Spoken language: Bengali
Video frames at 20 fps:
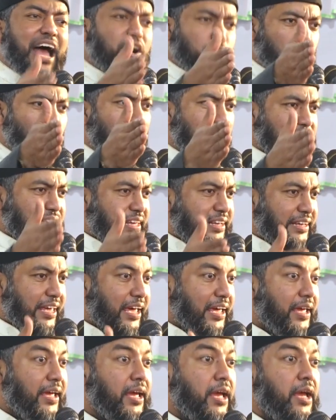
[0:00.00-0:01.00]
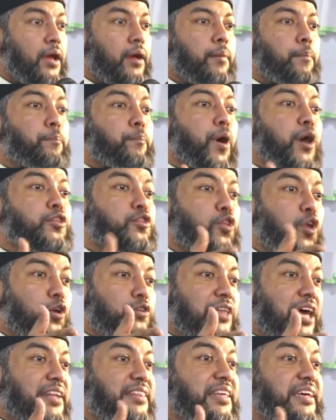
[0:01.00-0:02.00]
তাকুয়ার দিকে
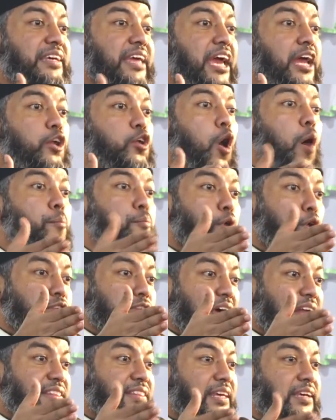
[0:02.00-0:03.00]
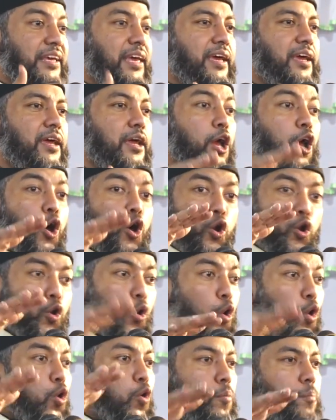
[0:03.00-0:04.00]
ভদ্রতার দিকে নম্রতার দিকে
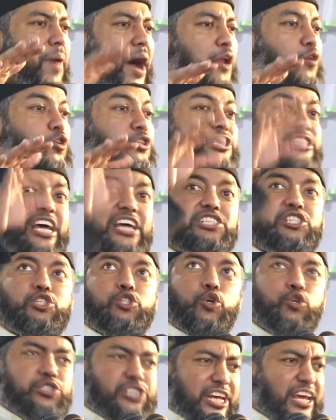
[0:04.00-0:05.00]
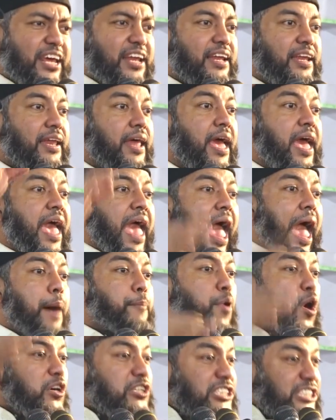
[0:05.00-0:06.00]
রুহ মানুষকে সুশীল
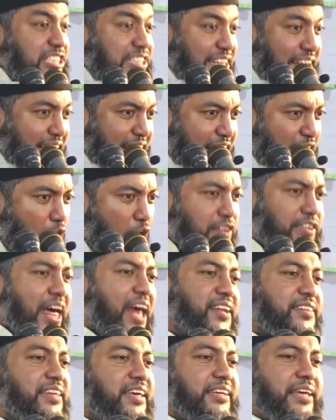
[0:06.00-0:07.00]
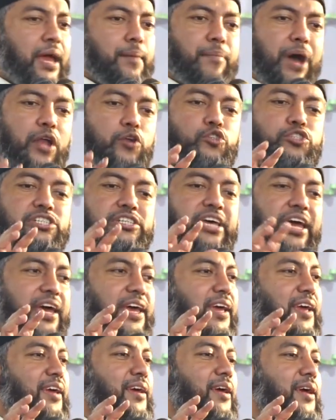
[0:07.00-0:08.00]
এবং শ্লীলতার দিকে মানুষকে
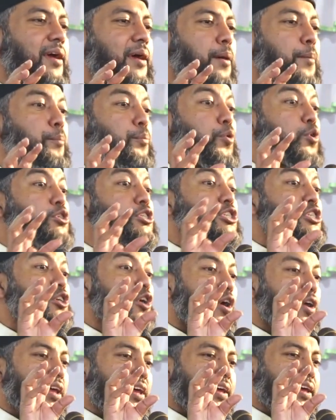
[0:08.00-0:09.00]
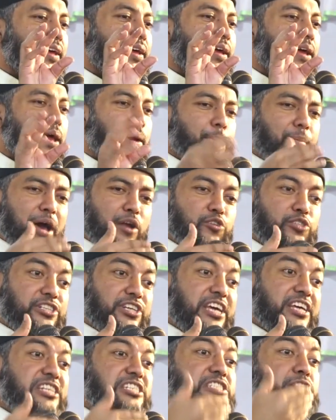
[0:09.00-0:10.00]
পুশ করে
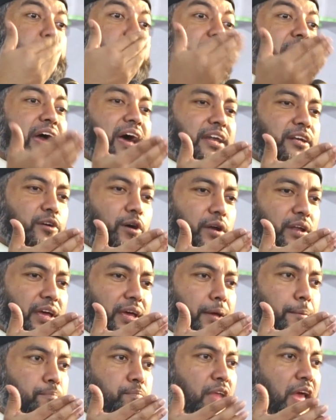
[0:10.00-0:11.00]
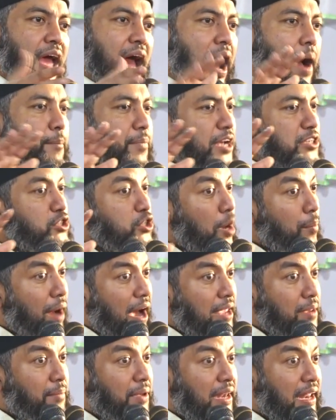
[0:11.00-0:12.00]
মানুষকে ইন্সপায়ার করে আমরা
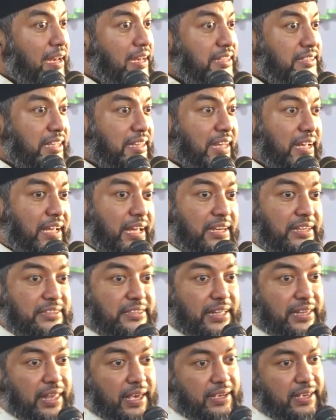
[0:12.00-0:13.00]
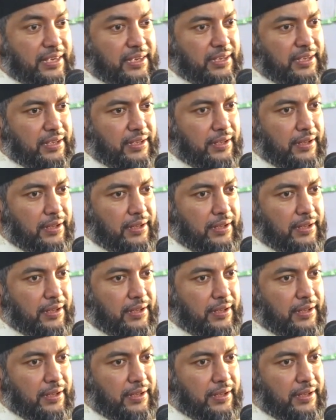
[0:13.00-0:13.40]
সবাই মিলে নিজেদেরকে নিজে দেখি